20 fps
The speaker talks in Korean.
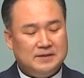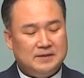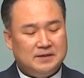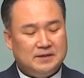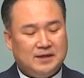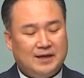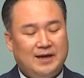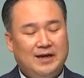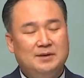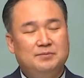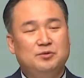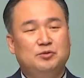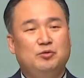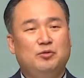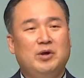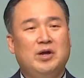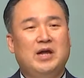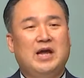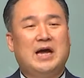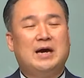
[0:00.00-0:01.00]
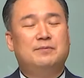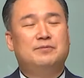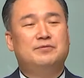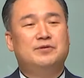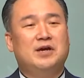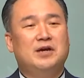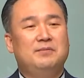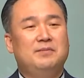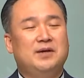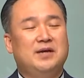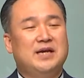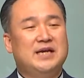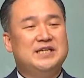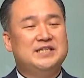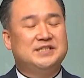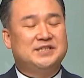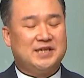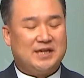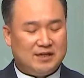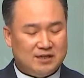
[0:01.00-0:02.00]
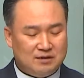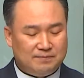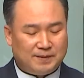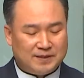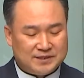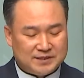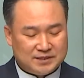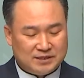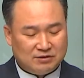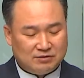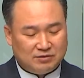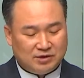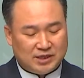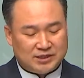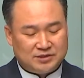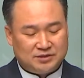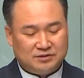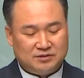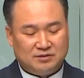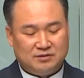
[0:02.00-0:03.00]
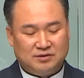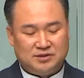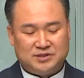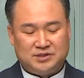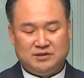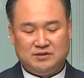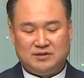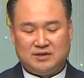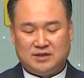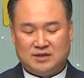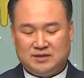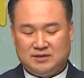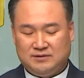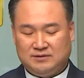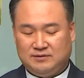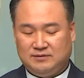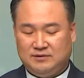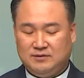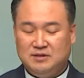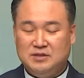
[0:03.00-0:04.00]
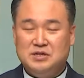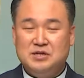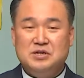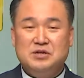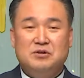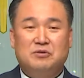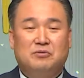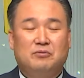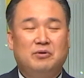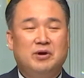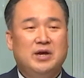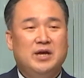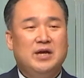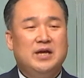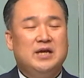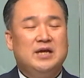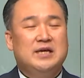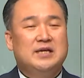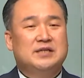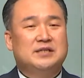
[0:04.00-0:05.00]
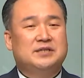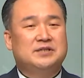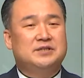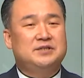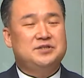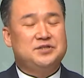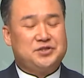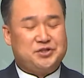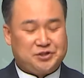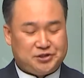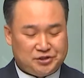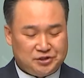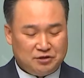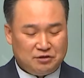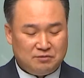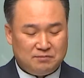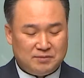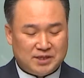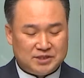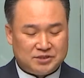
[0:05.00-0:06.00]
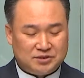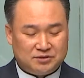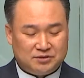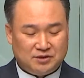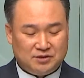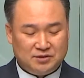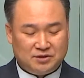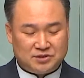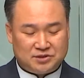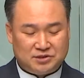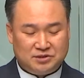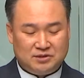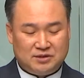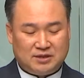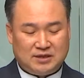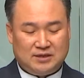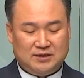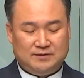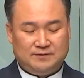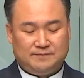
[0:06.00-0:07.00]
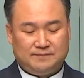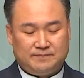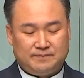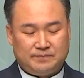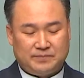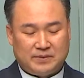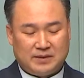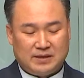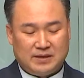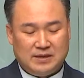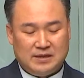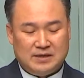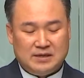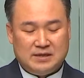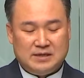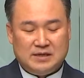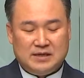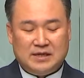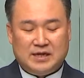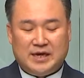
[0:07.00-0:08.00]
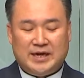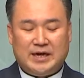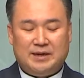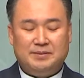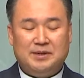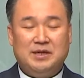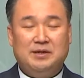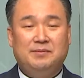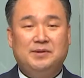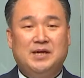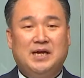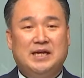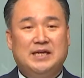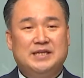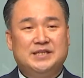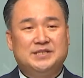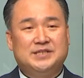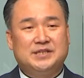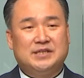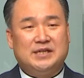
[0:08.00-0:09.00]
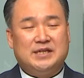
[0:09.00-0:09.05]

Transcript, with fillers: 하나님은 왜 아브라함에게 이삭을 바치라고 하셨던 것일까? 왜 그를 시험하셨던 것일까? 하나님이 이사,